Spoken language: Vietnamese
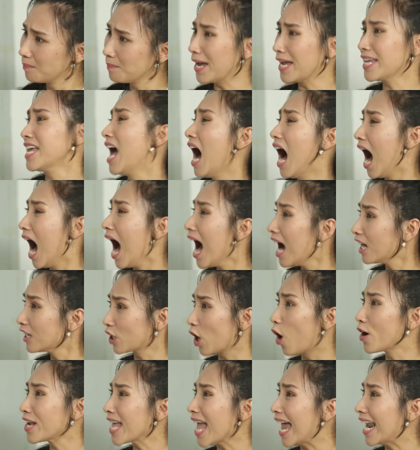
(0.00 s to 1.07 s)
bây giờ
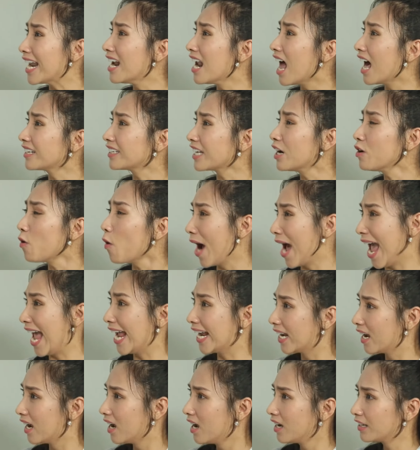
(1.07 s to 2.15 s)
tôi ra đi lên chính
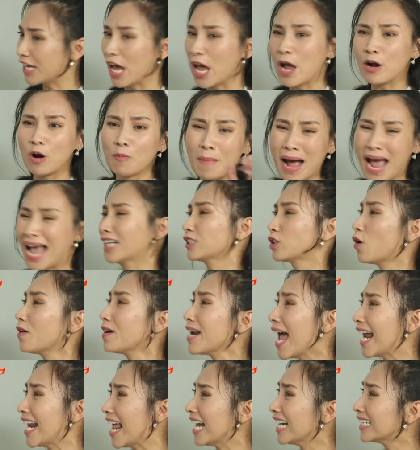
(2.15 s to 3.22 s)
quyền kêu công an xuống
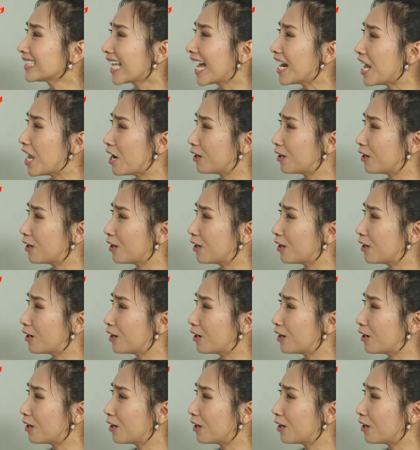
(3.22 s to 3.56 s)
đây để người ta